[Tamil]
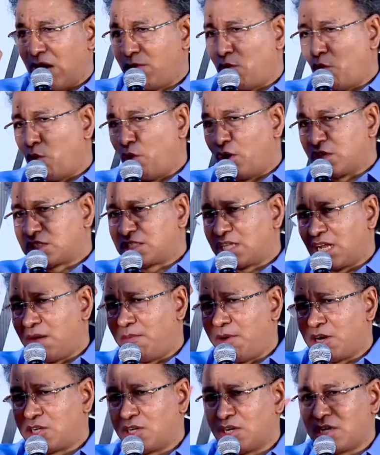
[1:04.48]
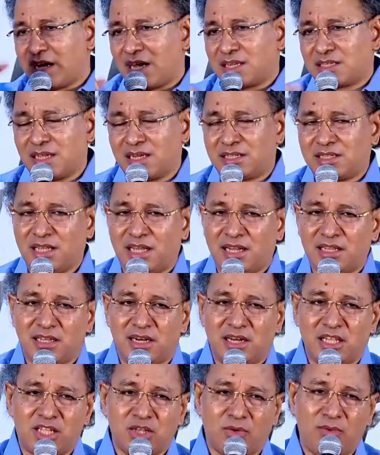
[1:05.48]
அவன் ஒருத்தனை மட்டும் கர்த்தர்
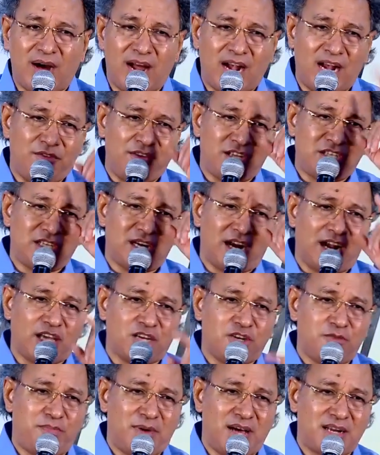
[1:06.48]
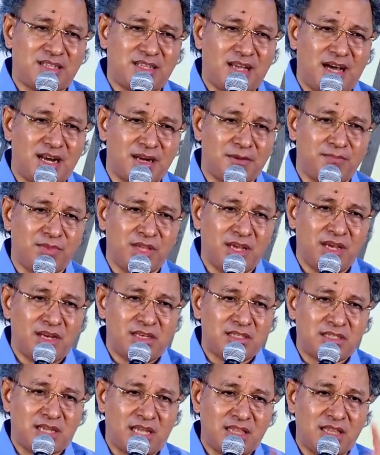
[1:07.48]
தேர்ந்தெடுத்து வாழ வச்சு அழகு பார்த்தார்
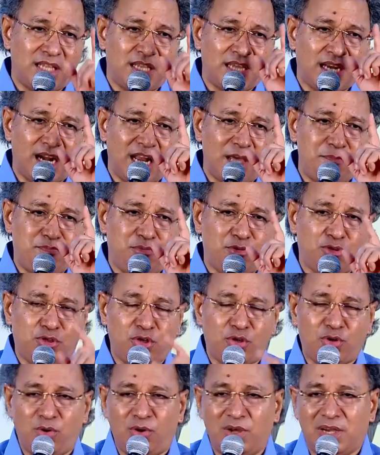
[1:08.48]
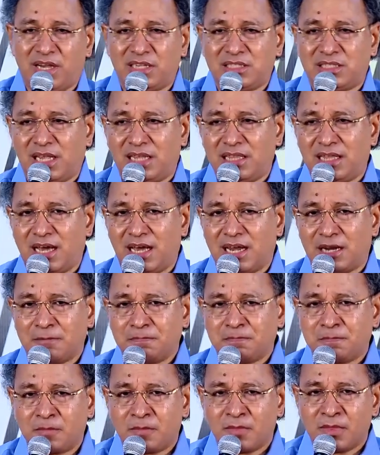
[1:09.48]
சந்ததிகளை பூத்து குலுங்க செய்தார்
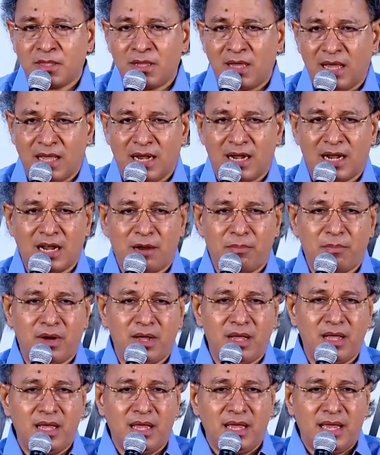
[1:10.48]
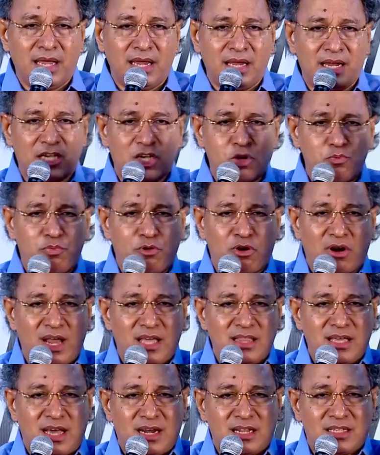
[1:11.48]
நம்ம இன்னைக்கு
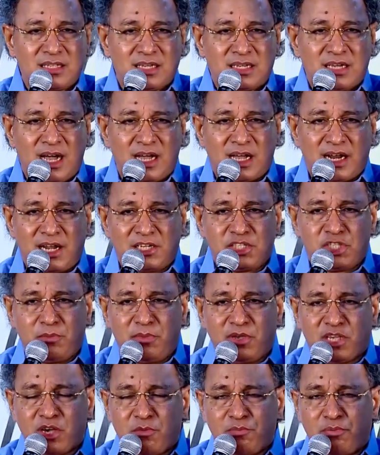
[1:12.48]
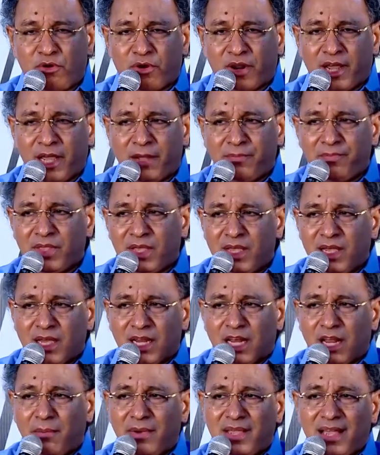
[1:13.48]
பொருளாதாரத்துக்காக நான் ஜெபிக்க போகிறேன்
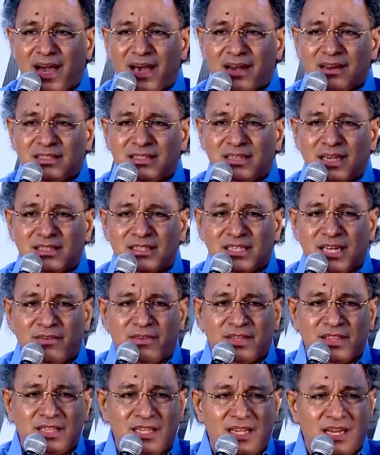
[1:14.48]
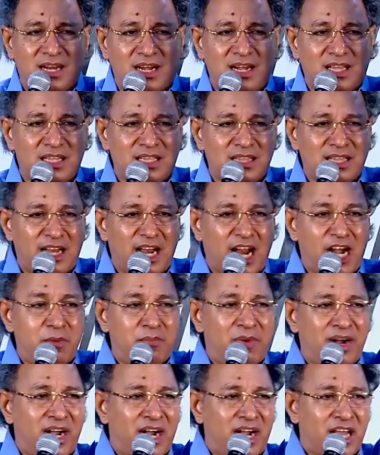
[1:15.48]
நம்ம யாரும் சர்ச்சில் வந்து எங்களுக்கு இந்த
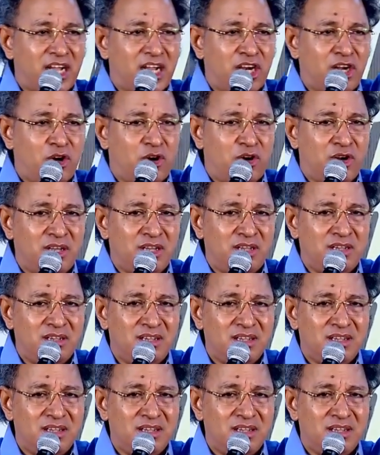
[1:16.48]
நன்மை நடக்கணும்னு